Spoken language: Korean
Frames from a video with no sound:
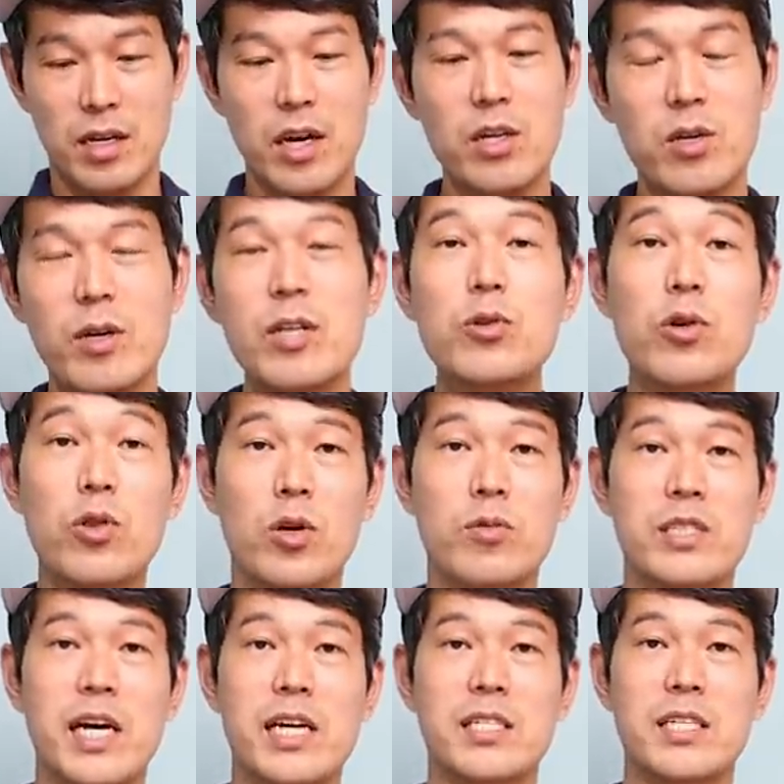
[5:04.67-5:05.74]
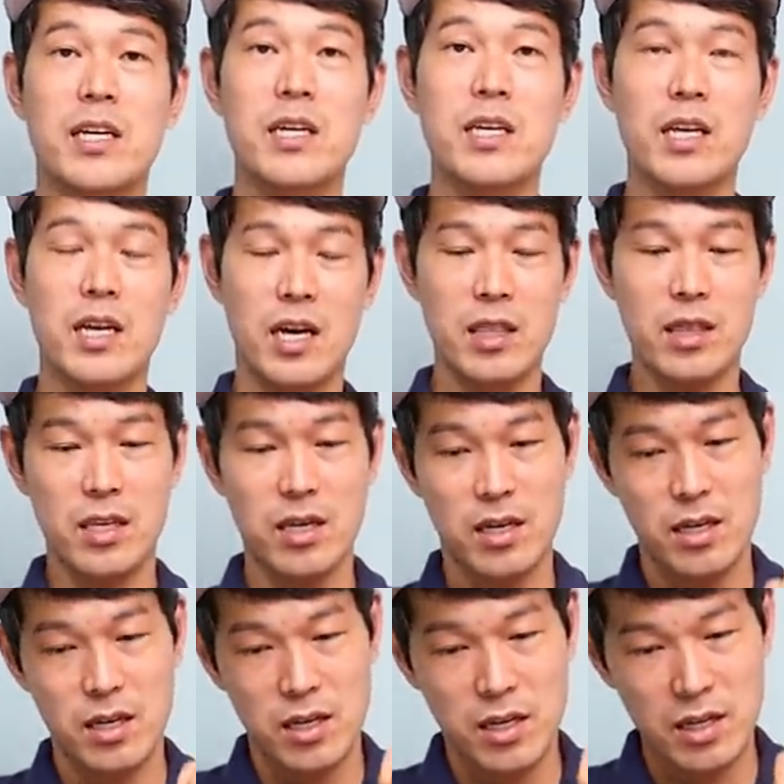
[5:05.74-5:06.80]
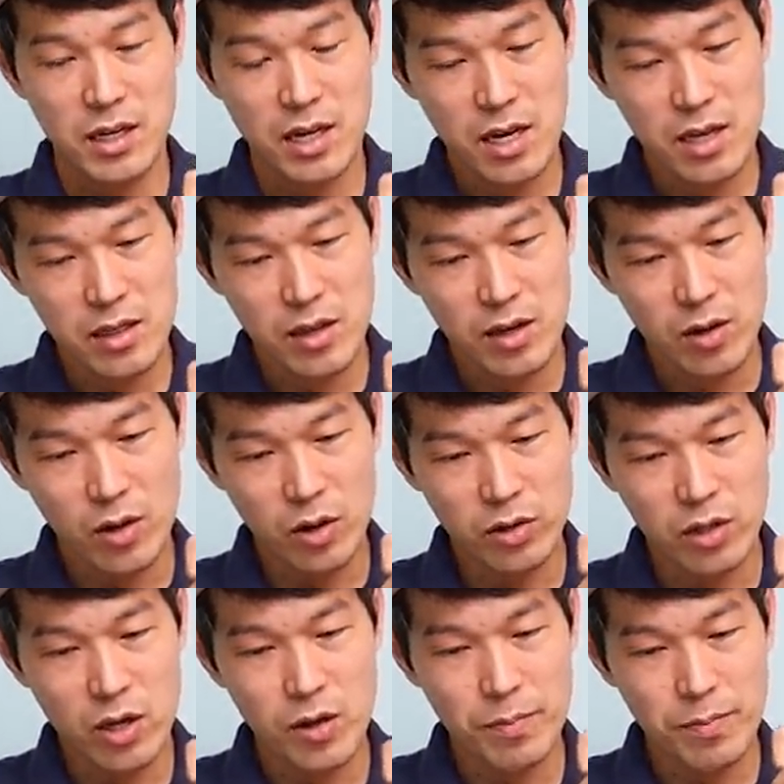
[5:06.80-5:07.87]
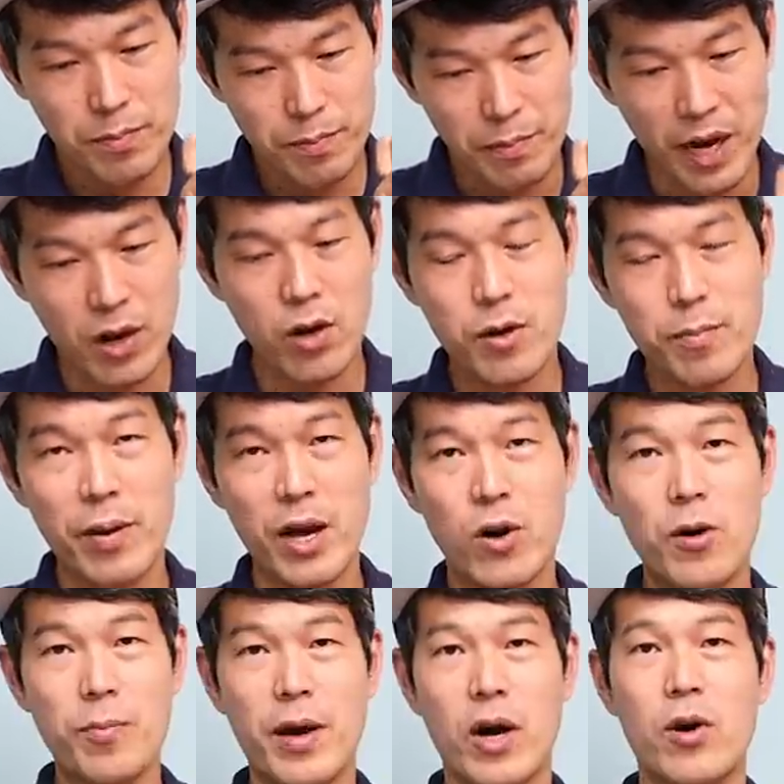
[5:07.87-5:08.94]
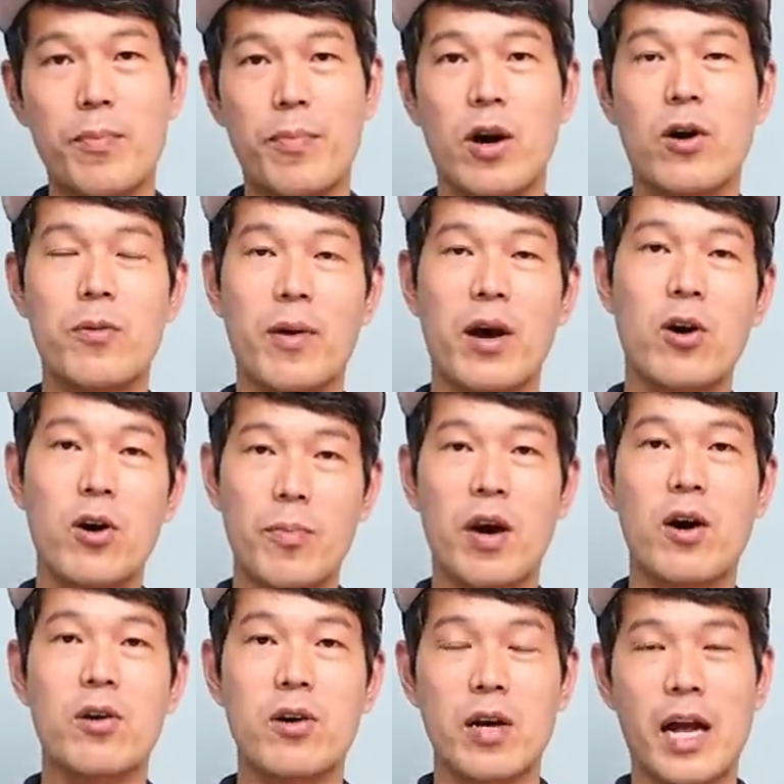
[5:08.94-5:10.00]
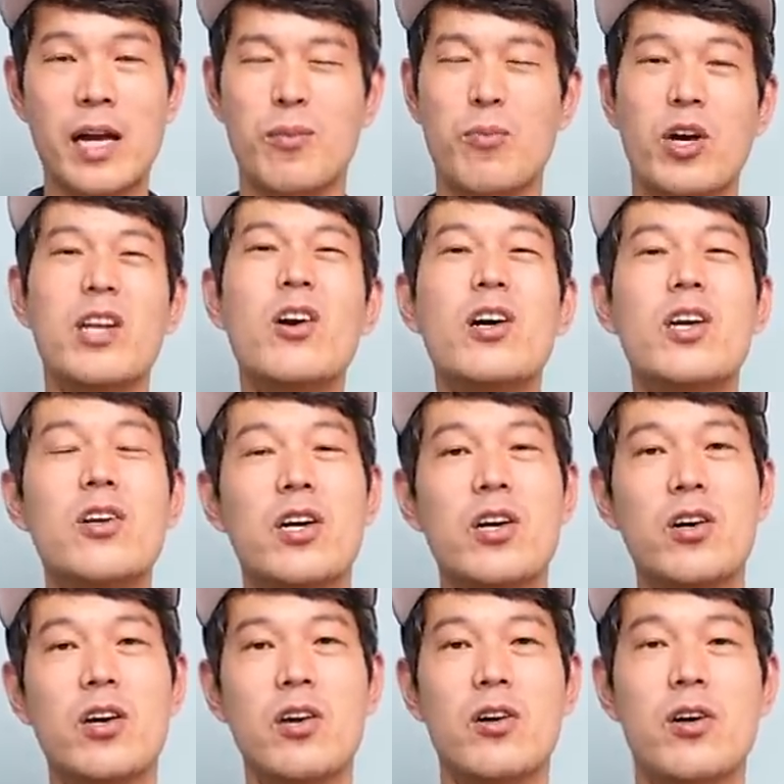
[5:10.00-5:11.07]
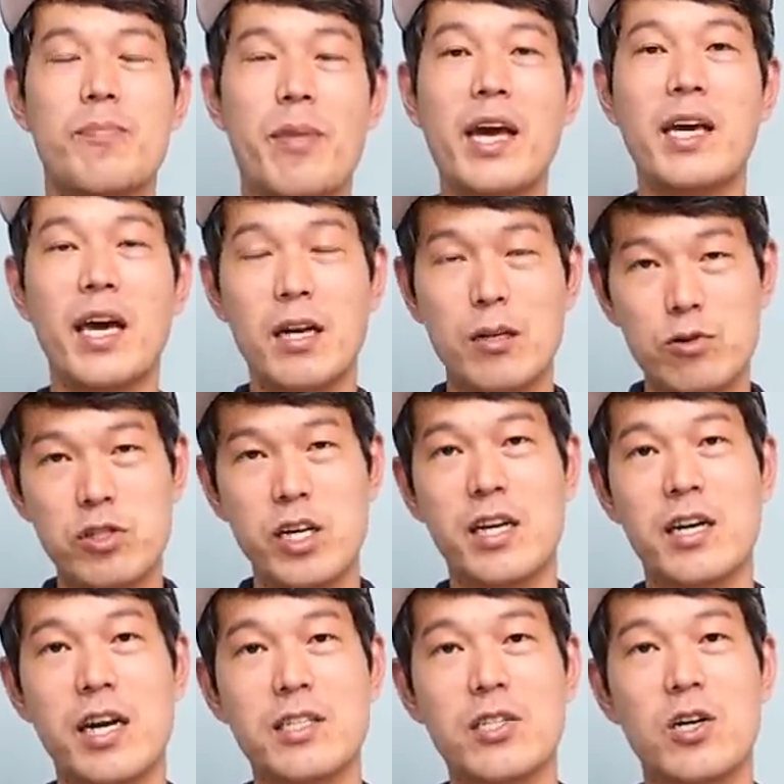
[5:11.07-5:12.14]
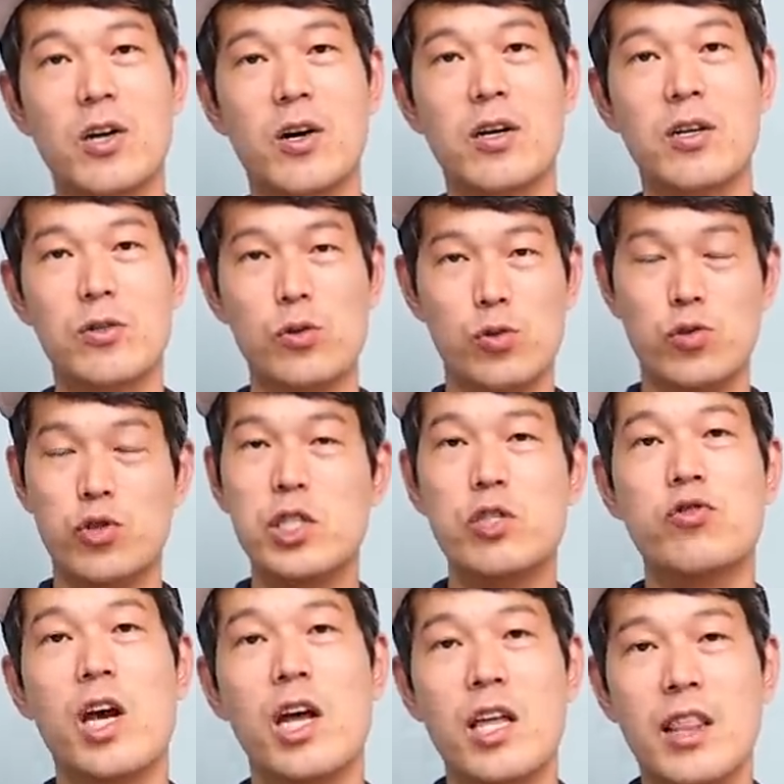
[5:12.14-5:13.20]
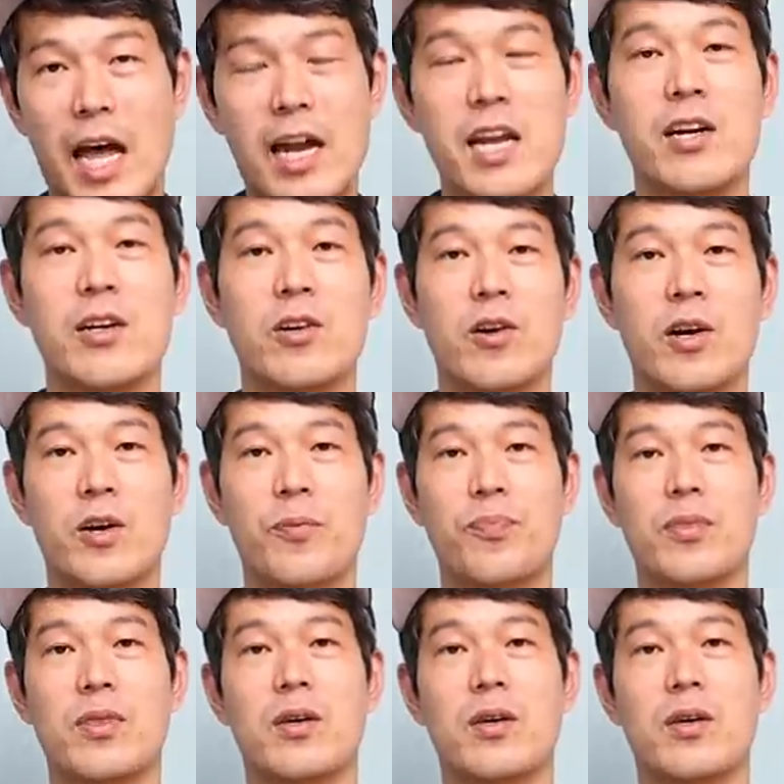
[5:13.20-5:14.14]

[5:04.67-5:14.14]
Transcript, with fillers: 예를 들면 1조는 너무 사이즈가 크니까 그러니까 어때요? 100억, 100억, 100억, 100억, 100억, 100억을 아니 뭐 1억, 1억, 1억, 1억을 100개를 투자를 해서 99개는 날리는 거예요.